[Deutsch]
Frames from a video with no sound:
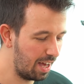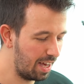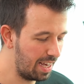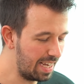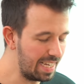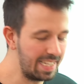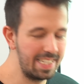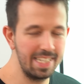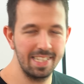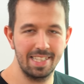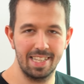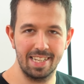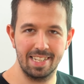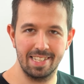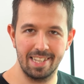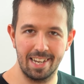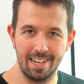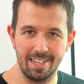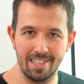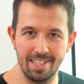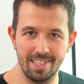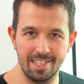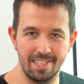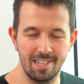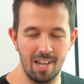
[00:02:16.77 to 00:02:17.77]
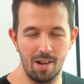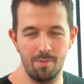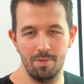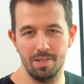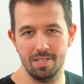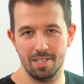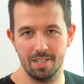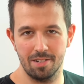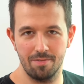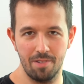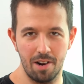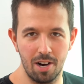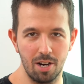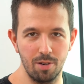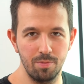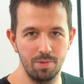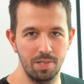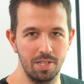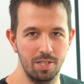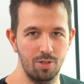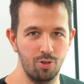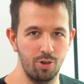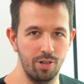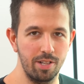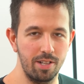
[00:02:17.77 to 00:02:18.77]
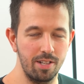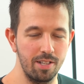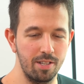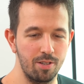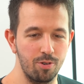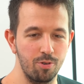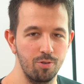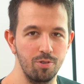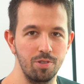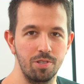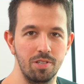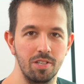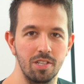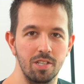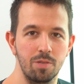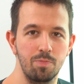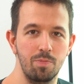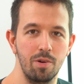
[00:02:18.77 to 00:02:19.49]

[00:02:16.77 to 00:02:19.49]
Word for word: Ist nicht exakt dasselbe, das Aquarium ist ja deutlich größer als